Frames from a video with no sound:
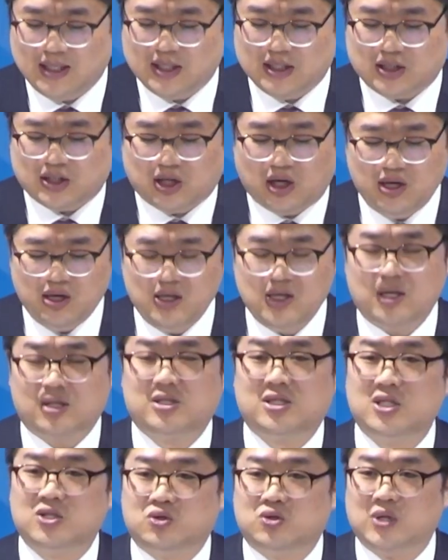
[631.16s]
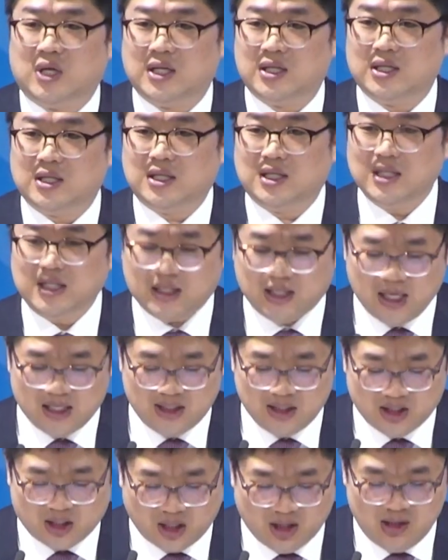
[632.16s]
전력 질주하는,
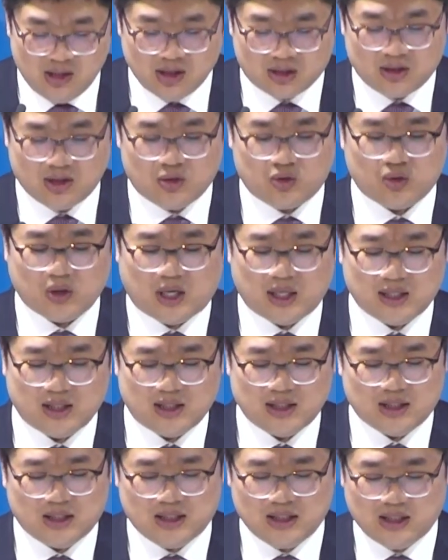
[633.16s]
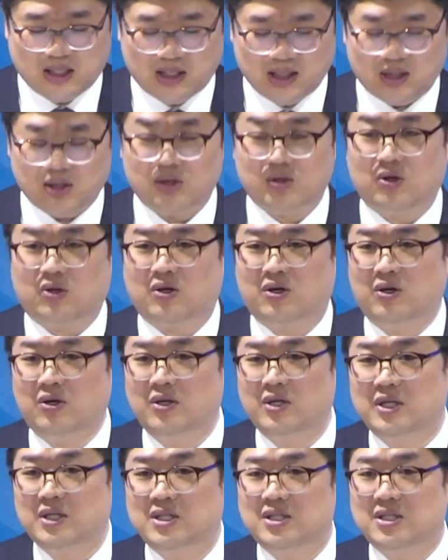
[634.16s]
끝까지 전력 질주하는 신앙인으로